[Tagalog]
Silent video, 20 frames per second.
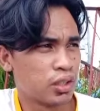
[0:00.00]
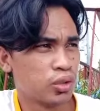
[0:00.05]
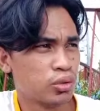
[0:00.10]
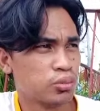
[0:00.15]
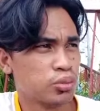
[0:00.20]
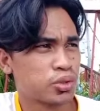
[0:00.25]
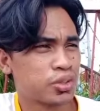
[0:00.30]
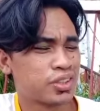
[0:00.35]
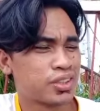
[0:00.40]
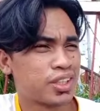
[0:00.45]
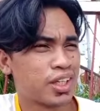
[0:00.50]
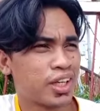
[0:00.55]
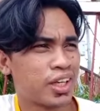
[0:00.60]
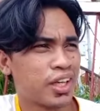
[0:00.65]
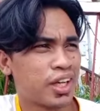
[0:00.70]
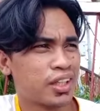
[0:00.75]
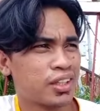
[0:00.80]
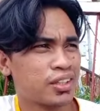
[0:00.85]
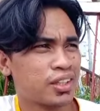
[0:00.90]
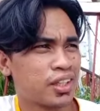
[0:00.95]
sa almost
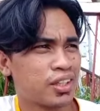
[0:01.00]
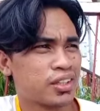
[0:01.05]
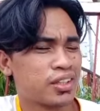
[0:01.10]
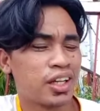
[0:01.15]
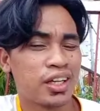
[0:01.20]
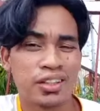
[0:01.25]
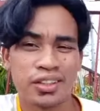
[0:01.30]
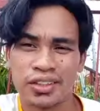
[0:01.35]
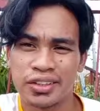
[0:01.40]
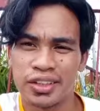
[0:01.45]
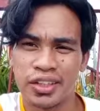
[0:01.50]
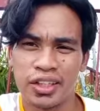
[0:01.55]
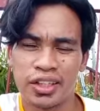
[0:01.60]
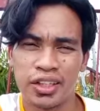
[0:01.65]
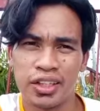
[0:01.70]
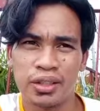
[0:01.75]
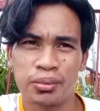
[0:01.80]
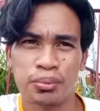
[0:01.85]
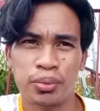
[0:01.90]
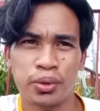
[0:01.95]

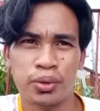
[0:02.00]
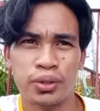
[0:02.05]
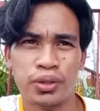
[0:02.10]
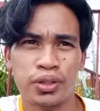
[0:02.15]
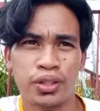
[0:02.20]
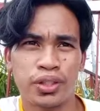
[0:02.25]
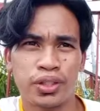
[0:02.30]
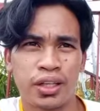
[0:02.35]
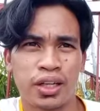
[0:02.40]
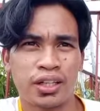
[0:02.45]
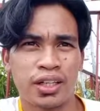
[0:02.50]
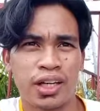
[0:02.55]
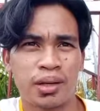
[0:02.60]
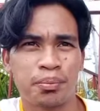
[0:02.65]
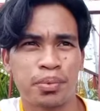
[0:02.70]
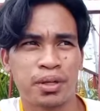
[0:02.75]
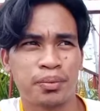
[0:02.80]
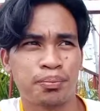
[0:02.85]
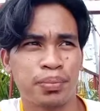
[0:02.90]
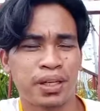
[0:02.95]
333 ibon. Ang
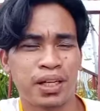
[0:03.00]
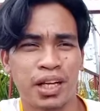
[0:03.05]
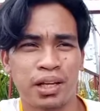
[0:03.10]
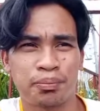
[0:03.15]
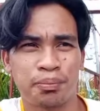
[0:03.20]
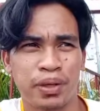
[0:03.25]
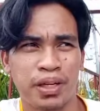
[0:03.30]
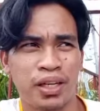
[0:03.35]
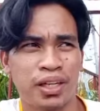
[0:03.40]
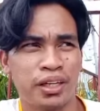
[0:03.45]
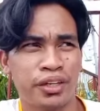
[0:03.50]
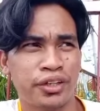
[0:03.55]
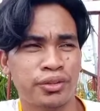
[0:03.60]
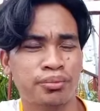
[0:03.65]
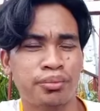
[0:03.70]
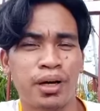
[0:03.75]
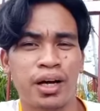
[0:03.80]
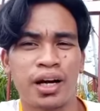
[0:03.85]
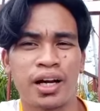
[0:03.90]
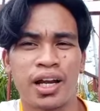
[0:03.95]
nakapagpaklak pa lang
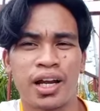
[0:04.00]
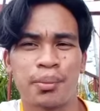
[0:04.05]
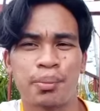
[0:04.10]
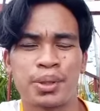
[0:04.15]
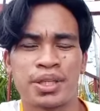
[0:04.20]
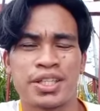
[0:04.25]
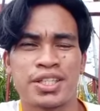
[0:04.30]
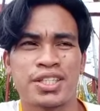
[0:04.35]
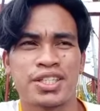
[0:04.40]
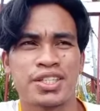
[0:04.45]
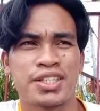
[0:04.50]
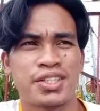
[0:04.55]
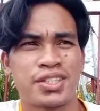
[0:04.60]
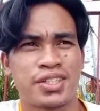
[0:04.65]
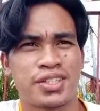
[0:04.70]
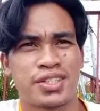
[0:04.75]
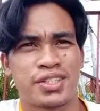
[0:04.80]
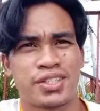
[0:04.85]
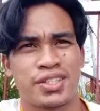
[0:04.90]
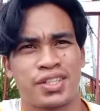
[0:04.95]
ngayon mga kalapatids is
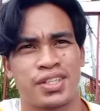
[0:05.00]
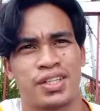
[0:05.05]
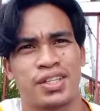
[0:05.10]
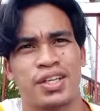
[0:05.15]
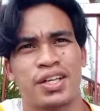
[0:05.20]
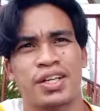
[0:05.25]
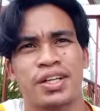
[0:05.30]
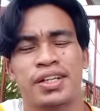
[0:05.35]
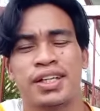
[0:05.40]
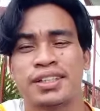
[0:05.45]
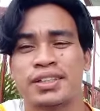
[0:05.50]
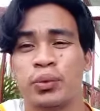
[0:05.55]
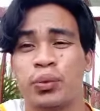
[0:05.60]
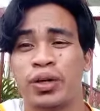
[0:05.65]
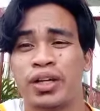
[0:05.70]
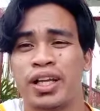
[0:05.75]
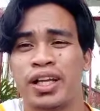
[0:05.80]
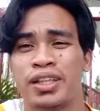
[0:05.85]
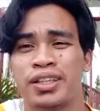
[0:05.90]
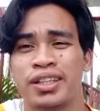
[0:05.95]
nasa
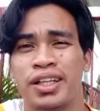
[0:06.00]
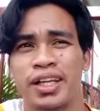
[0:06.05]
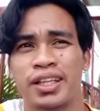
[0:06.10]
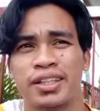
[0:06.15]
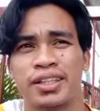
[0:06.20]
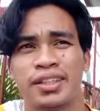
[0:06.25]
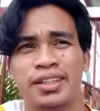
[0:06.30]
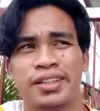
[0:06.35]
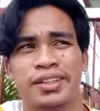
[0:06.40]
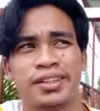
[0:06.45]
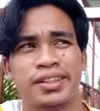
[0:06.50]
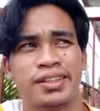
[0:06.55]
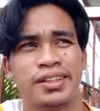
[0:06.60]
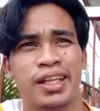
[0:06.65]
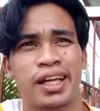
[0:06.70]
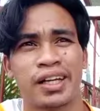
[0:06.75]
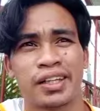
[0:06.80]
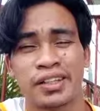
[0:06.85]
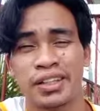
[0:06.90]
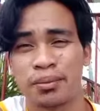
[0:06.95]
130
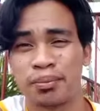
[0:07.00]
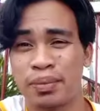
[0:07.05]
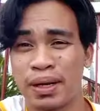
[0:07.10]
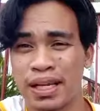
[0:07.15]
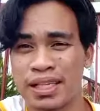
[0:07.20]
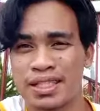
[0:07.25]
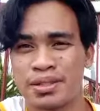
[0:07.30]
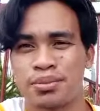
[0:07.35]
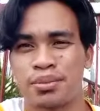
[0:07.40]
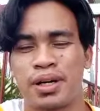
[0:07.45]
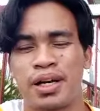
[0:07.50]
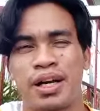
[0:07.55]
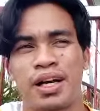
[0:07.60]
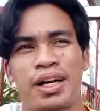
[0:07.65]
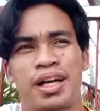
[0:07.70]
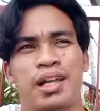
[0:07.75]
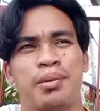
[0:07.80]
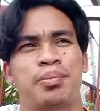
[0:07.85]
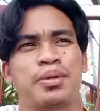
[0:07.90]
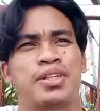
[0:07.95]
plus mga
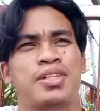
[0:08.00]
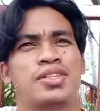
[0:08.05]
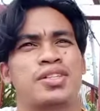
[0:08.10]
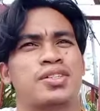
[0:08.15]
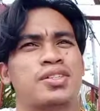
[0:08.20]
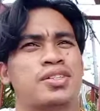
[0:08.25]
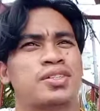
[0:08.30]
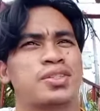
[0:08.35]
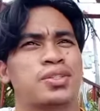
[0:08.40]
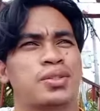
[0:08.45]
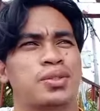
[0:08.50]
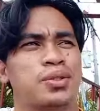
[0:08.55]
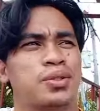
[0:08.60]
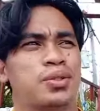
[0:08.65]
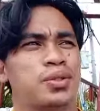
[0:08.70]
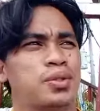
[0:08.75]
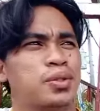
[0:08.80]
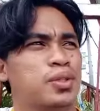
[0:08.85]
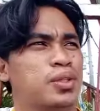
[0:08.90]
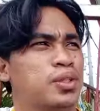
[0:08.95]
kalapatids. No?
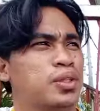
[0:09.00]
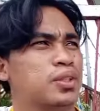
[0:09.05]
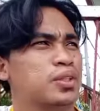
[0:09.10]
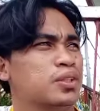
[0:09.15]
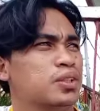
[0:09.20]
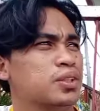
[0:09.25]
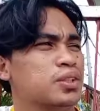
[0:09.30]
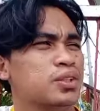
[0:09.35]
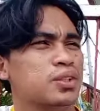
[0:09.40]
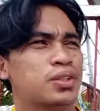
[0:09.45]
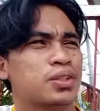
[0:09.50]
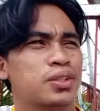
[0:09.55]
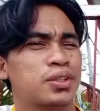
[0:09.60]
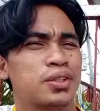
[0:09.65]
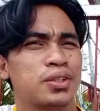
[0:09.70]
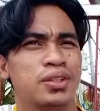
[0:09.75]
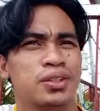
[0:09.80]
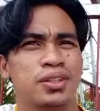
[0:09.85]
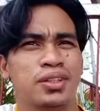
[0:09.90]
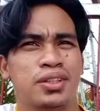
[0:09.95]
So
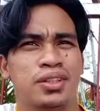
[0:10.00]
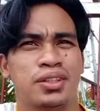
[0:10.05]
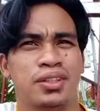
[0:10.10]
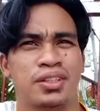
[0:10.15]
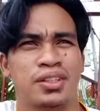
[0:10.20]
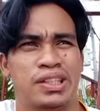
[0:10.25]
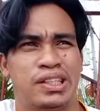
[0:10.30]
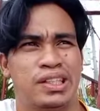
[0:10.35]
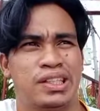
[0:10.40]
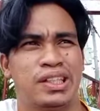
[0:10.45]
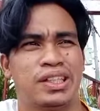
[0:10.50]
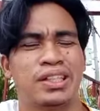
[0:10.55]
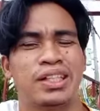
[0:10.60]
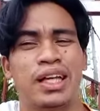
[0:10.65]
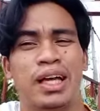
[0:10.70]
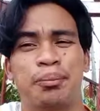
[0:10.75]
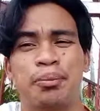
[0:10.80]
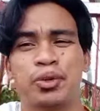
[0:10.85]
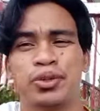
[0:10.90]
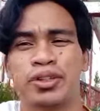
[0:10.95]
siguro
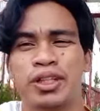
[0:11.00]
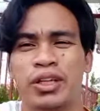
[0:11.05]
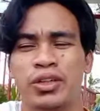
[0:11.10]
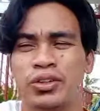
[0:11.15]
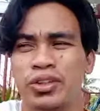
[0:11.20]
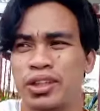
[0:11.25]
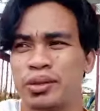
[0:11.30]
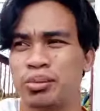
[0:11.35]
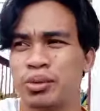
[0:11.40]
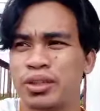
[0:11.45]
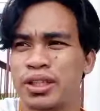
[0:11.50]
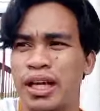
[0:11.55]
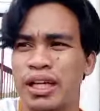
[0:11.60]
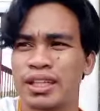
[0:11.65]
napunta yung ibon